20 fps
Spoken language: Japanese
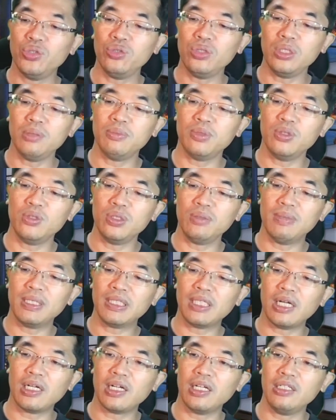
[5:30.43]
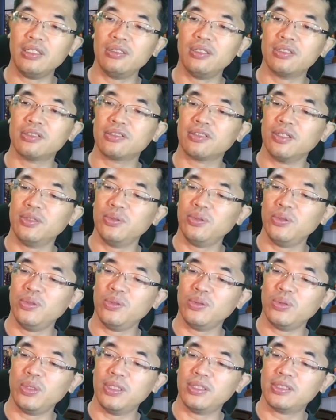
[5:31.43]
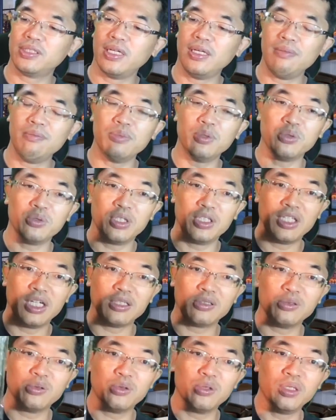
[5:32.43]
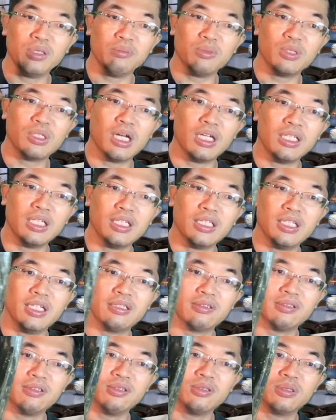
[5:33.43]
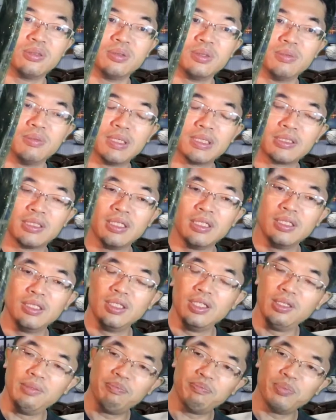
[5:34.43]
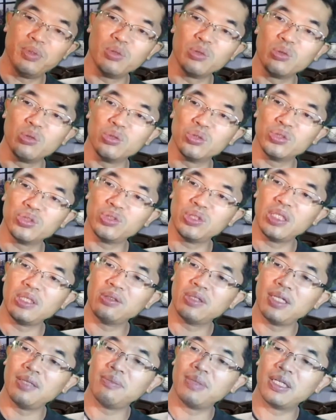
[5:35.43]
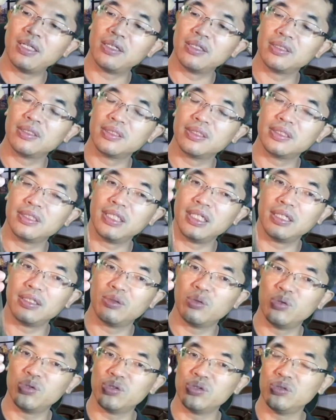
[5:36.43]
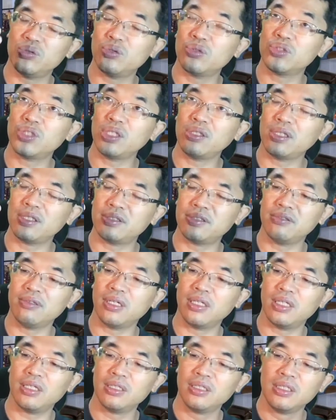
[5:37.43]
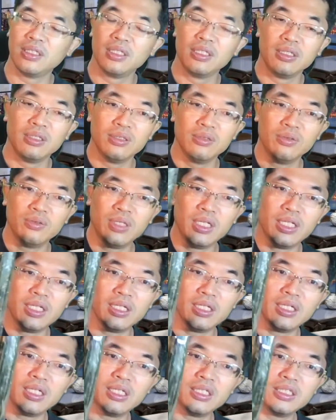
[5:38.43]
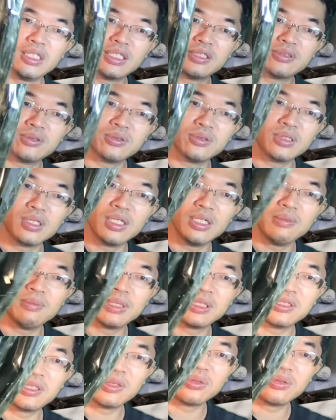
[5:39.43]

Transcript: もう今高いんですけど、これ3本で105円もかなり安い。1本50円ぐらい今、56円ぐらいするのかな。で、はい、安く買いまし